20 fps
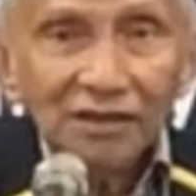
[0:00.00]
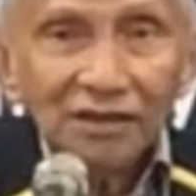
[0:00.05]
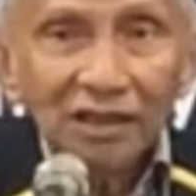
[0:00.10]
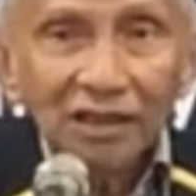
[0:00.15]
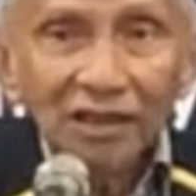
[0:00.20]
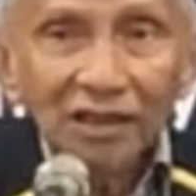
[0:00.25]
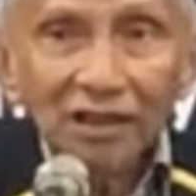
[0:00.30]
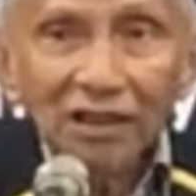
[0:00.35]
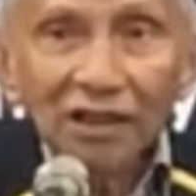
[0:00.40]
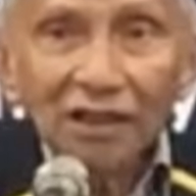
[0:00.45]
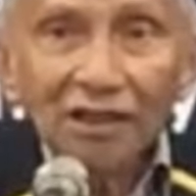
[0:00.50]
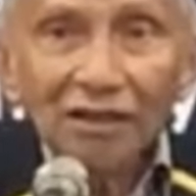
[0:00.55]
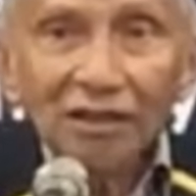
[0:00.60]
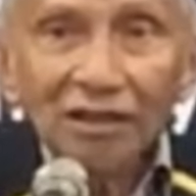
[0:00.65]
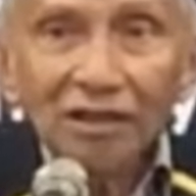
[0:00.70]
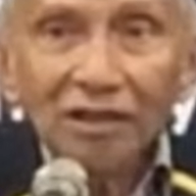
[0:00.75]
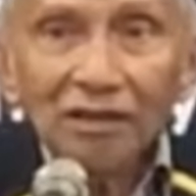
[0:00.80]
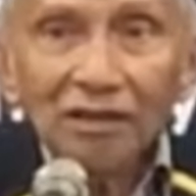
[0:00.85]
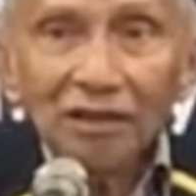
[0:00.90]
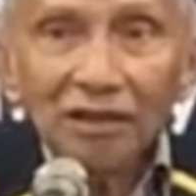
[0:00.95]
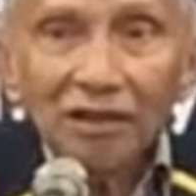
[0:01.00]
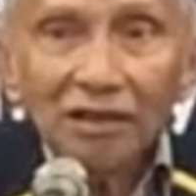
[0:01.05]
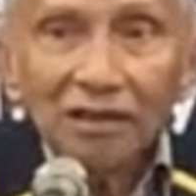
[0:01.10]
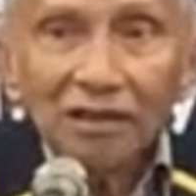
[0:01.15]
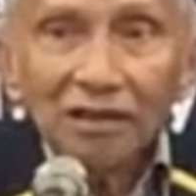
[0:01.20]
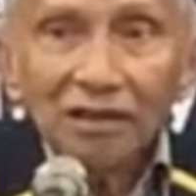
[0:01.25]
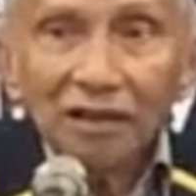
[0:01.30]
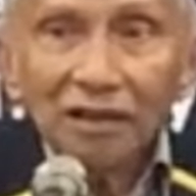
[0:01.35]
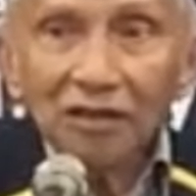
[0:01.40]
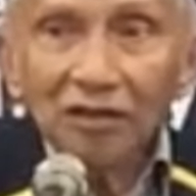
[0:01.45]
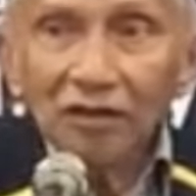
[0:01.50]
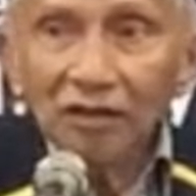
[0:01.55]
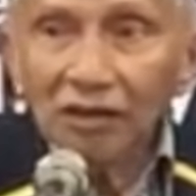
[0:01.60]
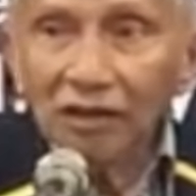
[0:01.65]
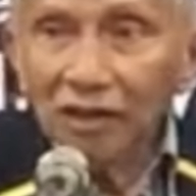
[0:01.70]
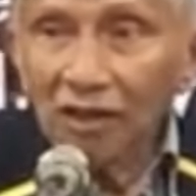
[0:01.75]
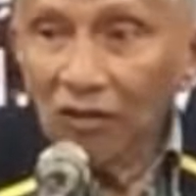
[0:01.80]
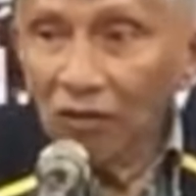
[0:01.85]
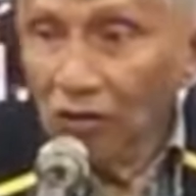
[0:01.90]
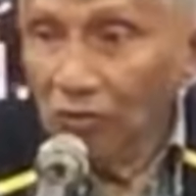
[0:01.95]
Sehingga kalau
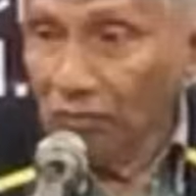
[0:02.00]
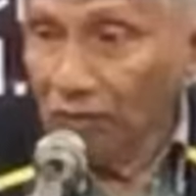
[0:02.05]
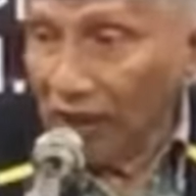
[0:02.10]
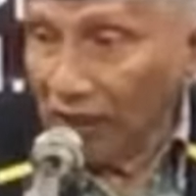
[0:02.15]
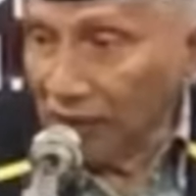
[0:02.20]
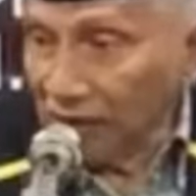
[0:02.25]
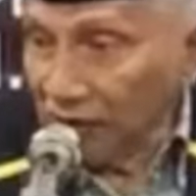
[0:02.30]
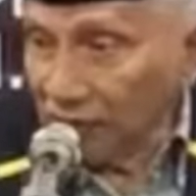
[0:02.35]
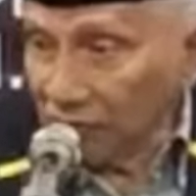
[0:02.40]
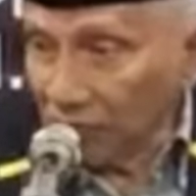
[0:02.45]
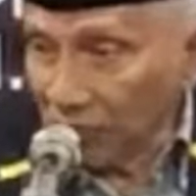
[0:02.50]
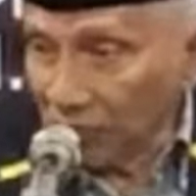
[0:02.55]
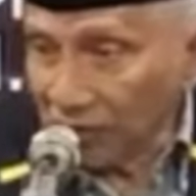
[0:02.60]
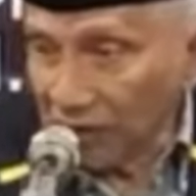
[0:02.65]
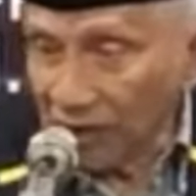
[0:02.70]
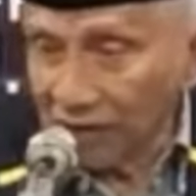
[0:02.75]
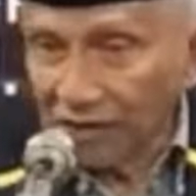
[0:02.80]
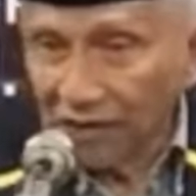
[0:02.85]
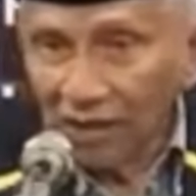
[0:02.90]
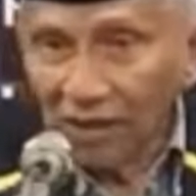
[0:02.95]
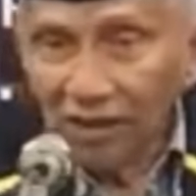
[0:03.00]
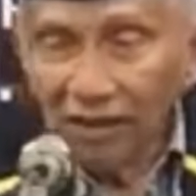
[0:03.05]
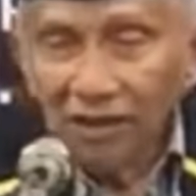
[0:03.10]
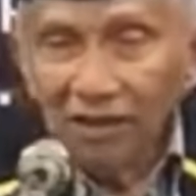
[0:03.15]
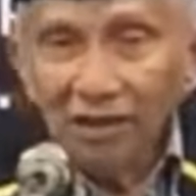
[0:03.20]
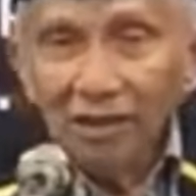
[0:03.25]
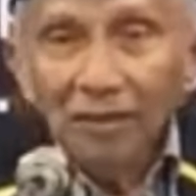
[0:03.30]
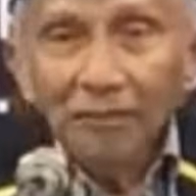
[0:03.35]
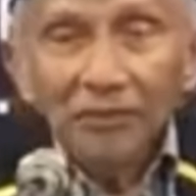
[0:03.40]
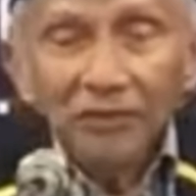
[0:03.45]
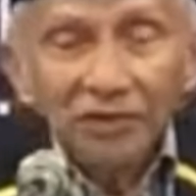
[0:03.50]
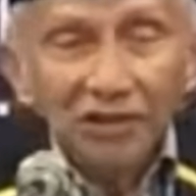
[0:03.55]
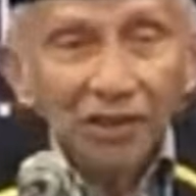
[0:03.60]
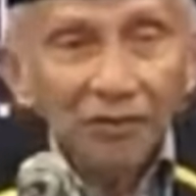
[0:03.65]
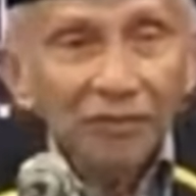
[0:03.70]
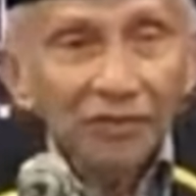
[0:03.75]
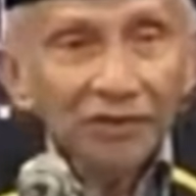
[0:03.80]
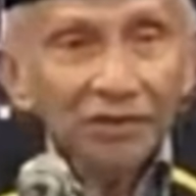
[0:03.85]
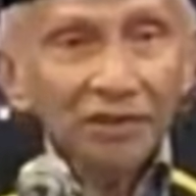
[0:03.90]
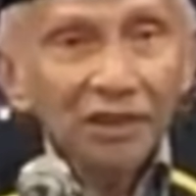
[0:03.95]
ini gelombang ini terus saja
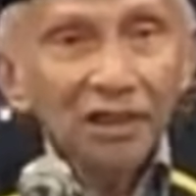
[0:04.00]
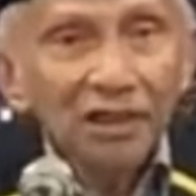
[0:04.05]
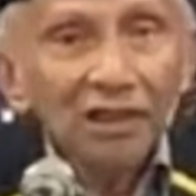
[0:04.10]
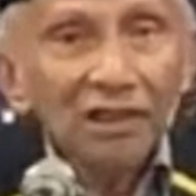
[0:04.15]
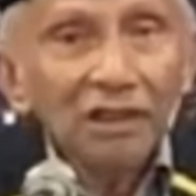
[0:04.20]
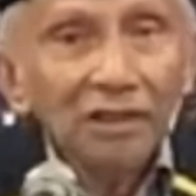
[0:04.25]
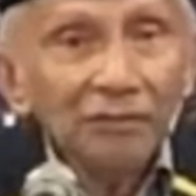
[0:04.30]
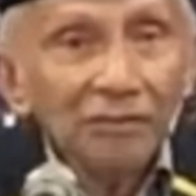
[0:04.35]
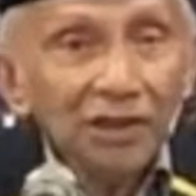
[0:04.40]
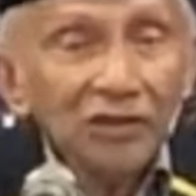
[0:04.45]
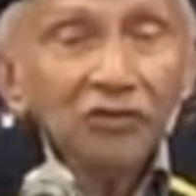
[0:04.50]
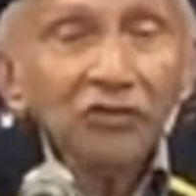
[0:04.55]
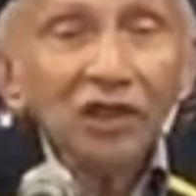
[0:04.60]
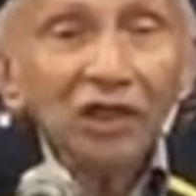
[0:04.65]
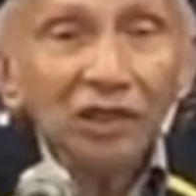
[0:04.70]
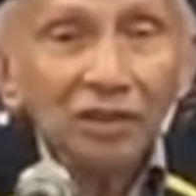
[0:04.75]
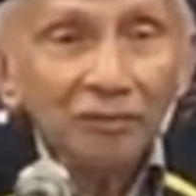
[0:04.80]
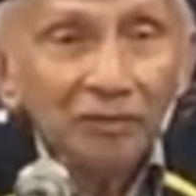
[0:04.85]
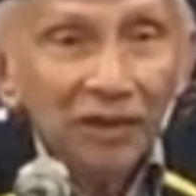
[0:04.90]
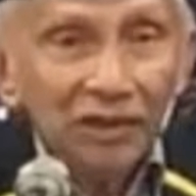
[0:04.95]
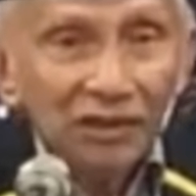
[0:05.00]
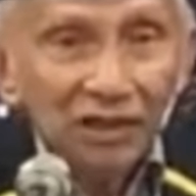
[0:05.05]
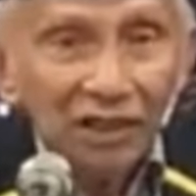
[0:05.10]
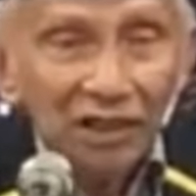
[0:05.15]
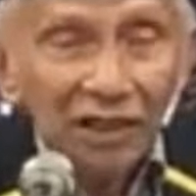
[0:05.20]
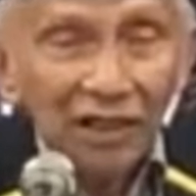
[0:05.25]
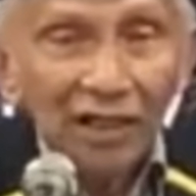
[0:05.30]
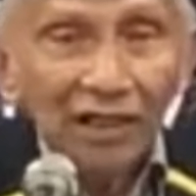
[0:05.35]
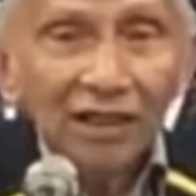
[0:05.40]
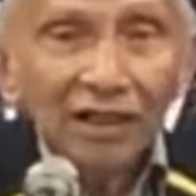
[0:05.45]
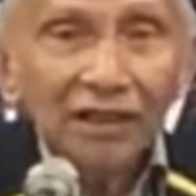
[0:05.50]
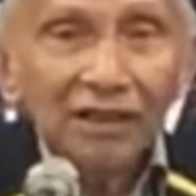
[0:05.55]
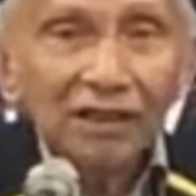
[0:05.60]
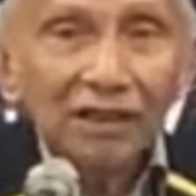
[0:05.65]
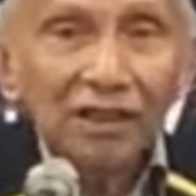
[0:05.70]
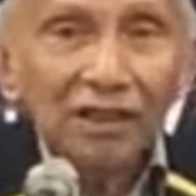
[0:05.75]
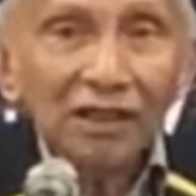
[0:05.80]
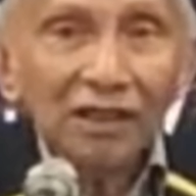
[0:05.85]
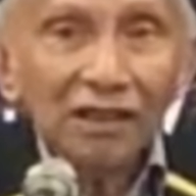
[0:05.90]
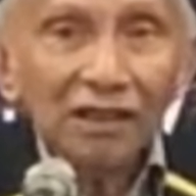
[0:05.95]
bisa-bisa Gibran juga dibatalkan
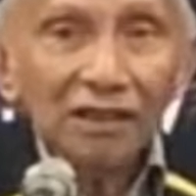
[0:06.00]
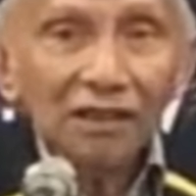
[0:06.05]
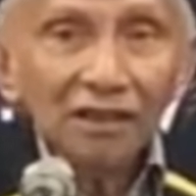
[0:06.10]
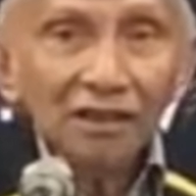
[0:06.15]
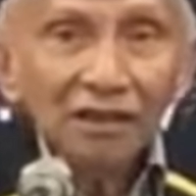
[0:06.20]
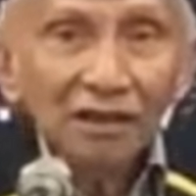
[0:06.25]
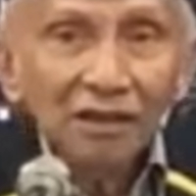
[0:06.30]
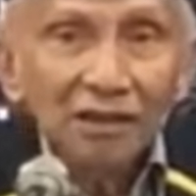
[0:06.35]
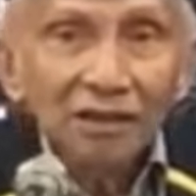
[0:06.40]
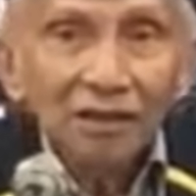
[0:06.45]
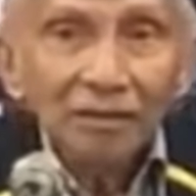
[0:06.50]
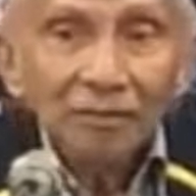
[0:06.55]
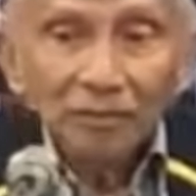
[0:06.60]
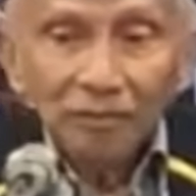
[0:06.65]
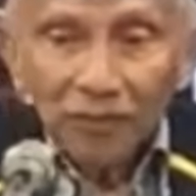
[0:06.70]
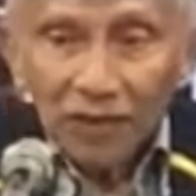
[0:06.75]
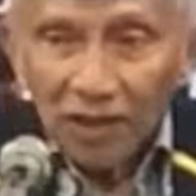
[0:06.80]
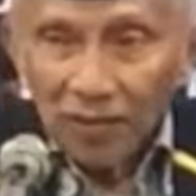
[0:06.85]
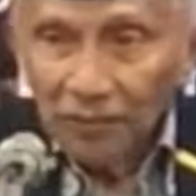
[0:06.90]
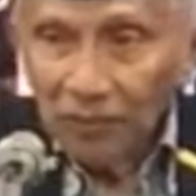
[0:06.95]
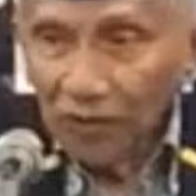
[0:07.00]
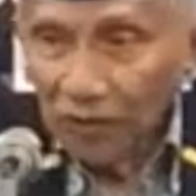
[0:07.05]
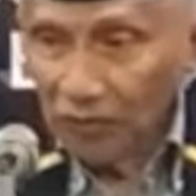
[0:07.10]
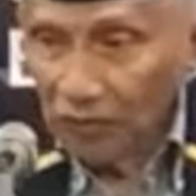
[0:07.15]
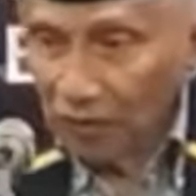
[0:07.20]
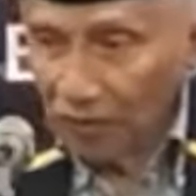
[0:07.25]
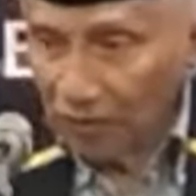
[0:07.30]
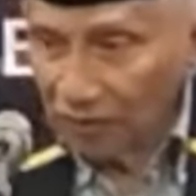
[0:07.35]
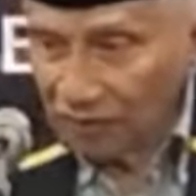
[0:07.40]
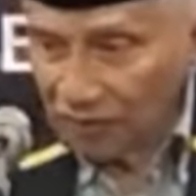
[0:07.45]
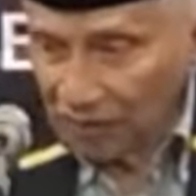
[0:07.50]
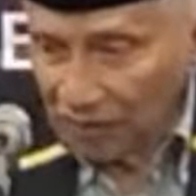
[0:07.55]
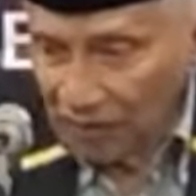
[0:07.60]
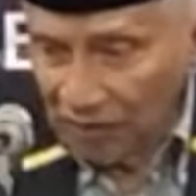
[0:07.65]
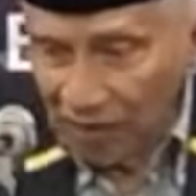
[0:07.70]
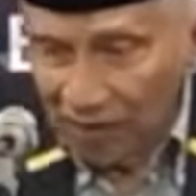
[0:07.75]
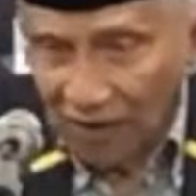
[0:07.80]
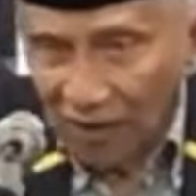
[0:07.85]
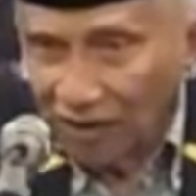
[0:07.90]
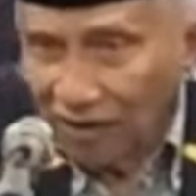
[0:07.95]
Prabowo
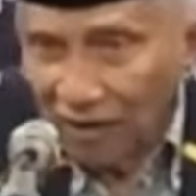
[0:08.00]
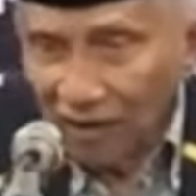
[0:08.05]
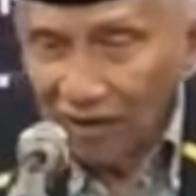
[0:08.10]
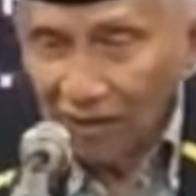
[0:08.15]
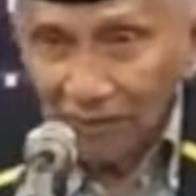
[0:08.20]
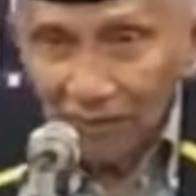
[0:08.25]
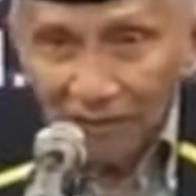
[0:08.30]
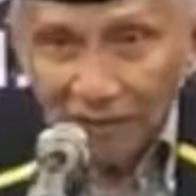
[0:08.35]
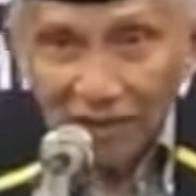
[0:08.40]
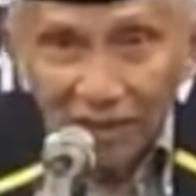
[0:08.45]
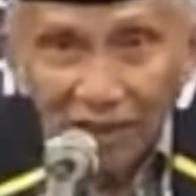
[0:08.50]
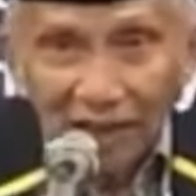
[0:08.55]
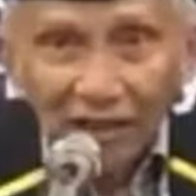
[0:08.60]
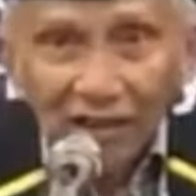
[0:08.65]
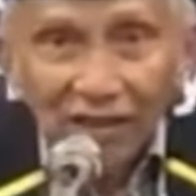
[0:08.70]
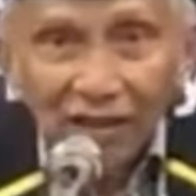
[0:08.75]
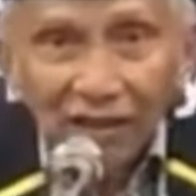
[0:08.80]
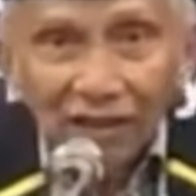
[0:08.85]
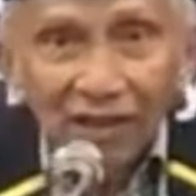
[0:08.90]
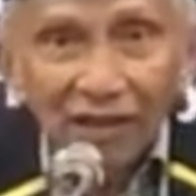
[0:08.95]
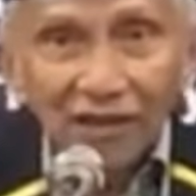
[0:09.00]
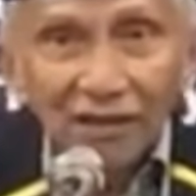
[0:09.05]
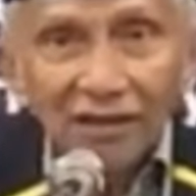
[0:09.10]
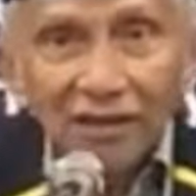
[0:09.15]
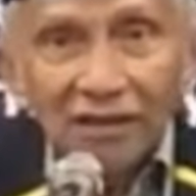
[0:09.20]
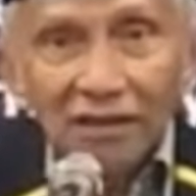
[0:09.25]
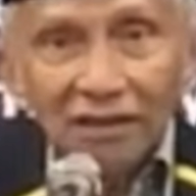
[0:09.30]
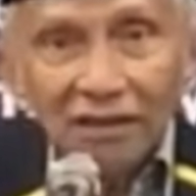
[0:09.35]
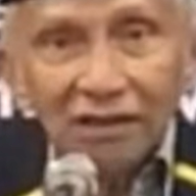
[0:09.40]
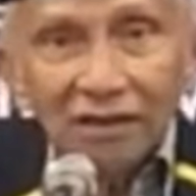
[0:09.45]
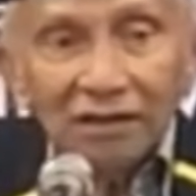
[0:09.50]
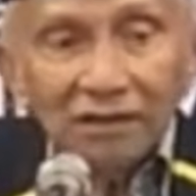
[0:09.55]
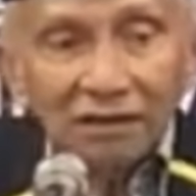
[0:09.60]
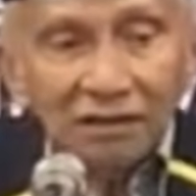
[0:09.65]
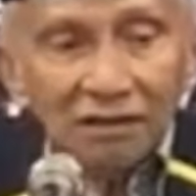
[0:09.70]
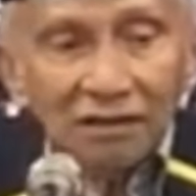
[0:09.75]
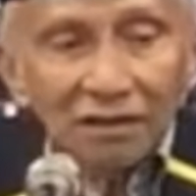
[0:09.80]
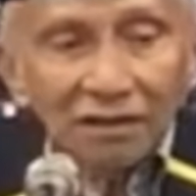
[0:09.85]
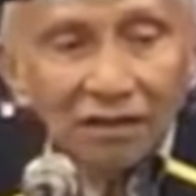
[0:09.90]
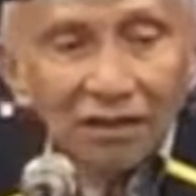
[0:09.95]
sendirian nggak ada masalah ya
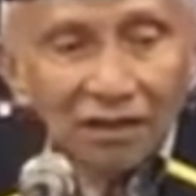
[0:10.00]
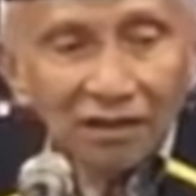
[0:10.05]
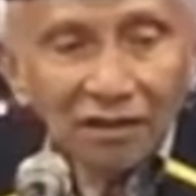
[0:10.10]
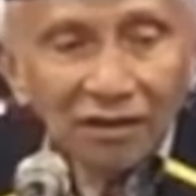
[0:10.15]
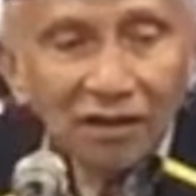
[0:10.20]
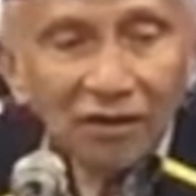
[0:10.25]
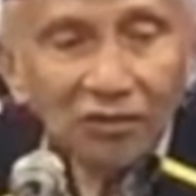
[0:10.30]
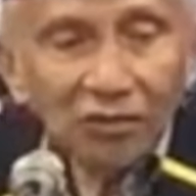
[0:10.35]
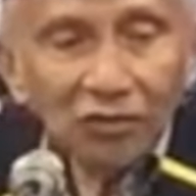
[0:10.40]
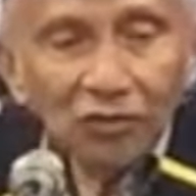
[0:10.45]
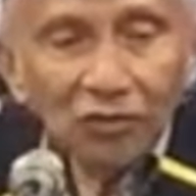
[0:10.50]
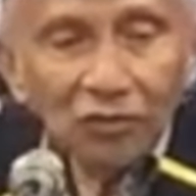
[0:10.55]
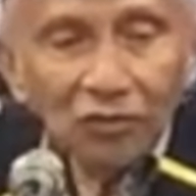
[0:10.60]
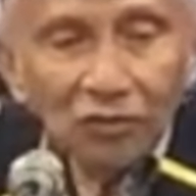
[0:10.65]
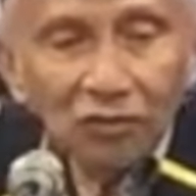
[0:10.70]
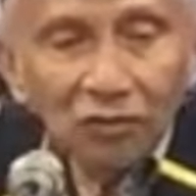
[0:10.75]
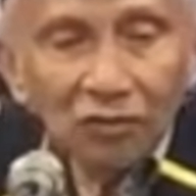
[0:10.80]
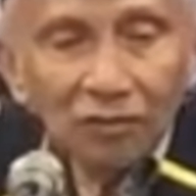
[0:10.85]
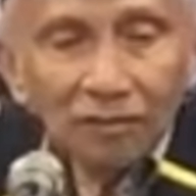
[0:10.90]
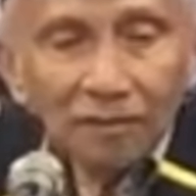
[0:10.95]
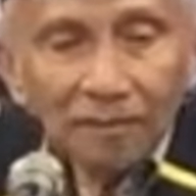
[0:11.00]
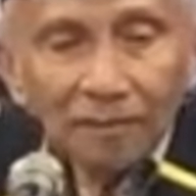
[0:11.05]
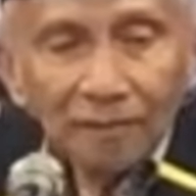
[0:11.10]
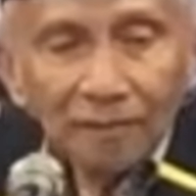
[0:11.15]
karena dulu